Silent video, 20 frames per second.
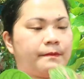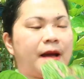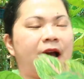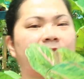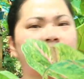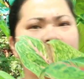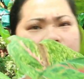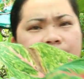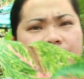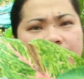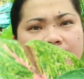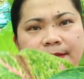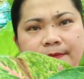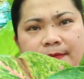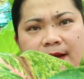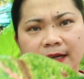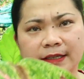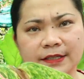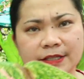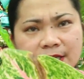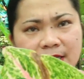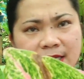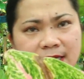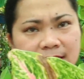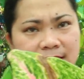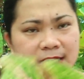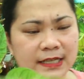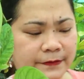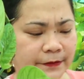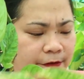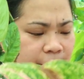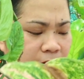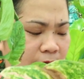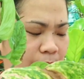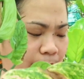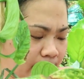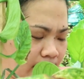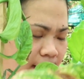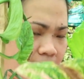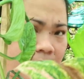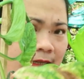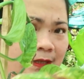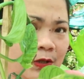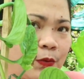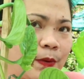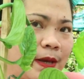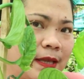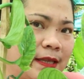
Boxer. Boxer, this is for only 120.